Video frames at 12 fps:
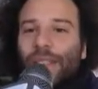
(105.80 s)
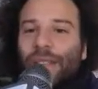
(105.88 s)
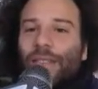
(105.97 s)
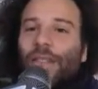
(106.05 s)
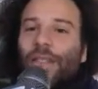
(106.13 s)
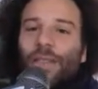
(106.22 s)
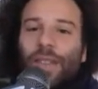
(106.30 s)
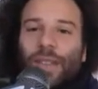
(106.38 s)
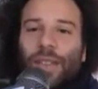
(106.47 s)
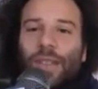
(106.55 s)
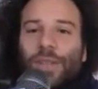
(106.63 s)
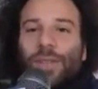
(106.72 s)
insegno anche
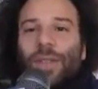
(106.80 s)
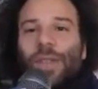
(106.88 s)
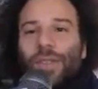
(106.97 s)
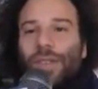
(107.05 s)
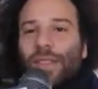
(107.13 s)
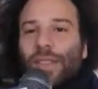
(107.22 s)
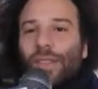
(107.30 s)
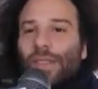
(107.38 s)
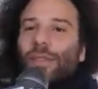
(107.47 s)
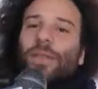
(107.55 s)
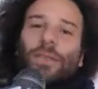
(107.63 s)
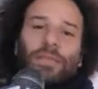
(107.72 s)
nelle scuole ogni
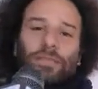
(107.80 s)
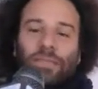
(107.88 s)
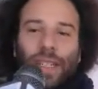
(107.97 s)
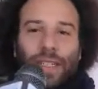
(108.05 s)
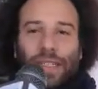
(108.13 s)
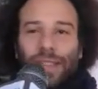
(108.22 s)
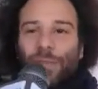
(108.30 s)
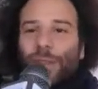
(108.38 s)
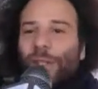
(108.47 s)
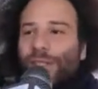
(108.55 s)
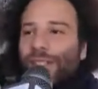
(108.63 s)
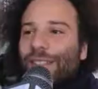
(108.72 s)
tanto, anche il
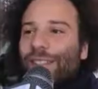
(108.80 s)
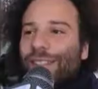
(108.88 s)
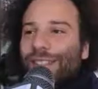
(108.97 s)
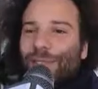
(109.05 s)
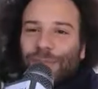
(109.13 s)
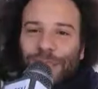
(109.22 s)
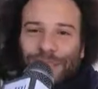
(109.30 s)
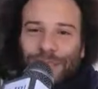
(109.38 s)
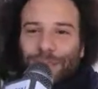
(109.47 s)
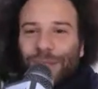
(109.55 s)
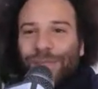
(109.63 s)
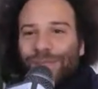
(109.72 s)
tamborello salentino per
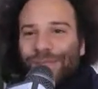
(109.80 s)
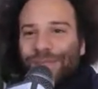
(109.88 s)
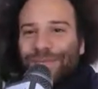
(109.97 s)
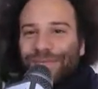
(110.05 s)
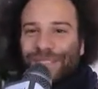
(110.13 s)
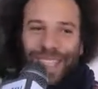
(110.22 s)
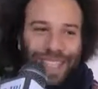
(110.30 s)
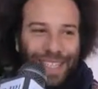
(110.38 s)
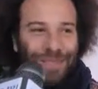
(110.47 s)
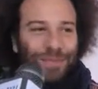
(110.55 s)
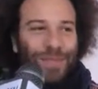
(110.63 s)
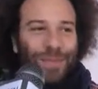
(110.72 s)
esempio, che
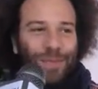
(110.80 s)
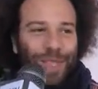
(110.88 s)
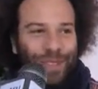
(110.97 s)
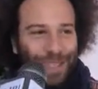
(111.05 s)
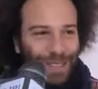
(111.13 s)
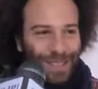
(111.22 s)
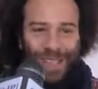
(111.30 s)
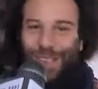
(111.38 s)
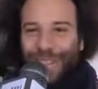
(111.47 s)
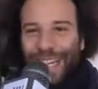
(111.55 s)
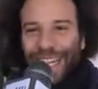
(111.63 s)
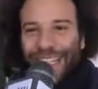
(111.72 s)
è una cosa
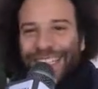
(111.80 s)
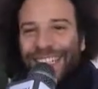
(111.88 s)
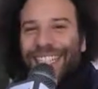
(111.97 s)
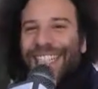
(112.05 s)
locale.